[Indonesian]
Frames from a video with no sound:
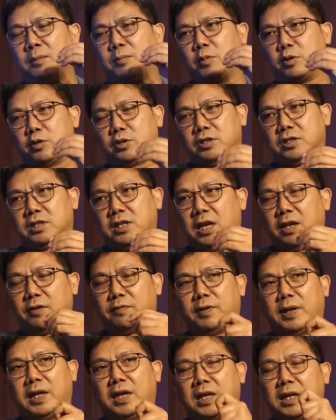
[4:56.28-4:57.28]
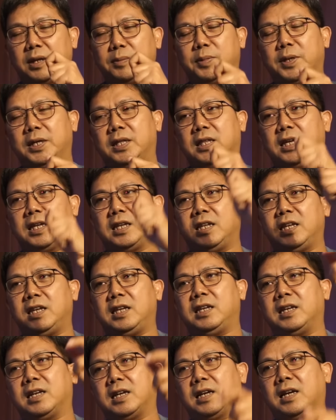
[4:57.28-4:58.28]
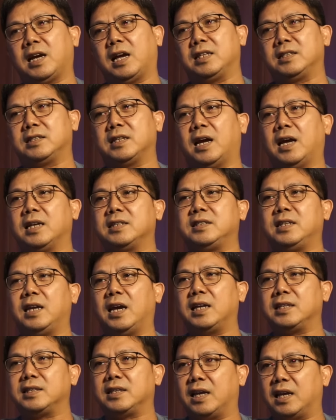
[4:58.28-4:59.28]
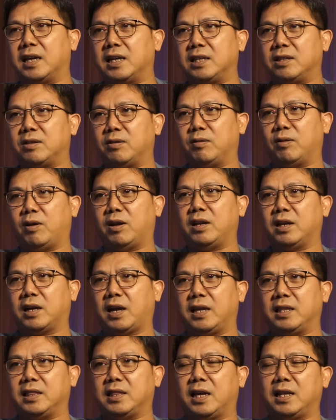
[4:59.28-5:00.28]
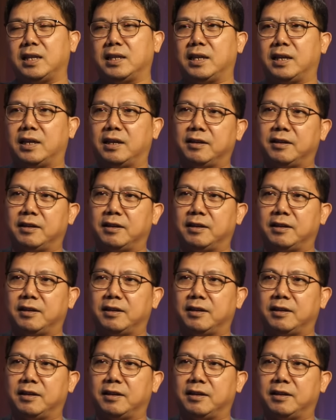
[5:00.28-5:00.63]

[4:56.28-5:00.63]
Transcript: posisi leveling klub kita di kancah Asia-nya gitu loh. Ada kaitannya.